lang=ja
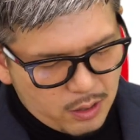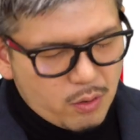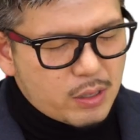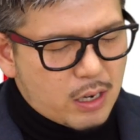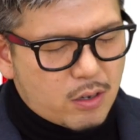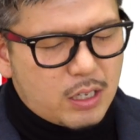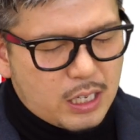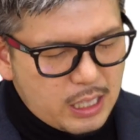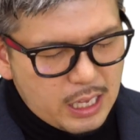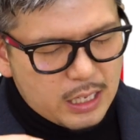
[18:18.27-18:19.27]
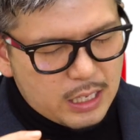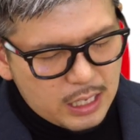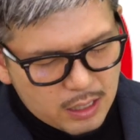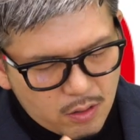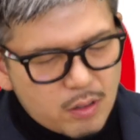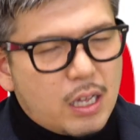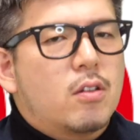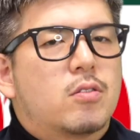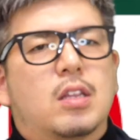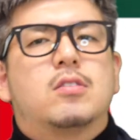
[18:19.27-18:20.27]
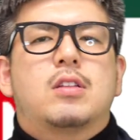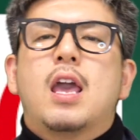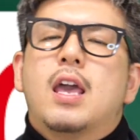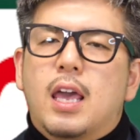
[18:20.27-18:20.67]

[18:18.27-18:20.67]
等だのいきなりに等だのっていうね、